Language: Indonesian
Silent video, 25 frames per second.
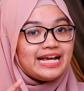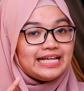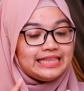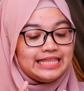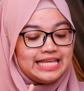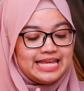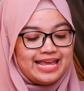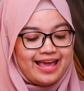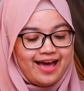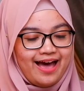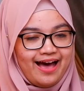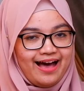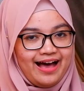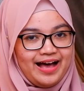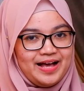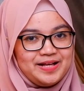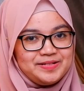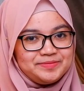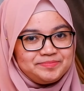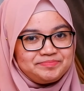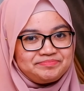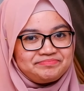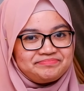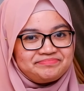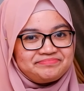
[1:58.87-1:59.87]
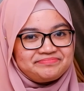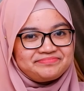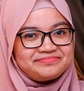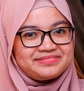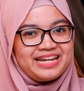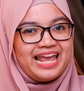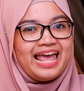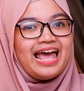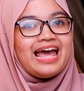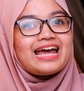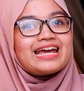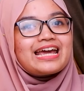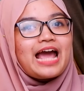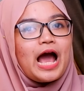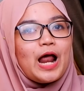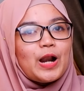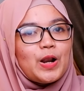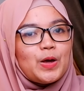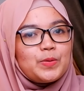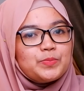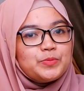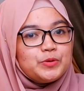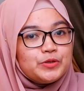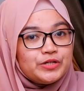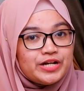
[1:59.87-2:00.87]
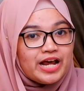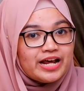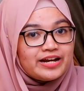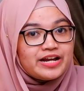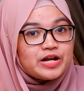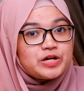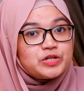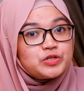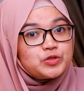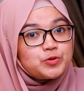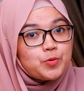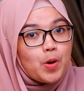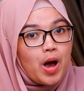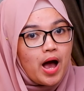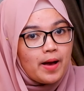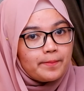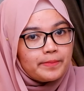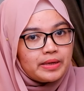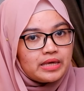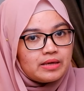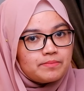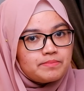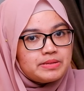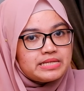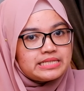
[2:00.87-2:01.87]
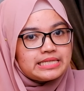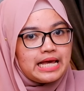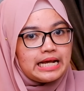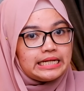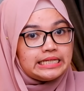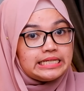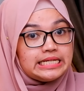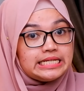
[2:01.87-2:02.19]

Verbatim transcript: yang ketiga, kalau bunda dan suami bisa